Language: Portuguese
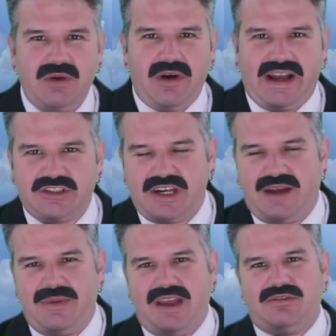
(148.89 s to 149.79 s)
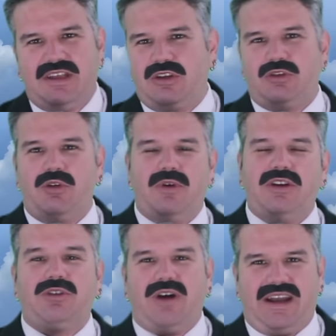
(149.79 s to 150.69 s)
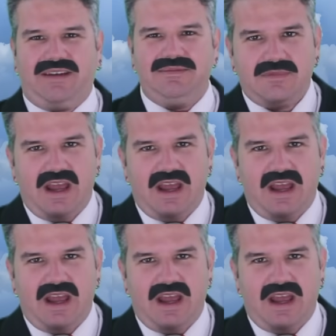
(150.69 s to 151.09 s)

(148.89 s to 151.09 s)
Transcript: o rastreamento da Doutor Monitora.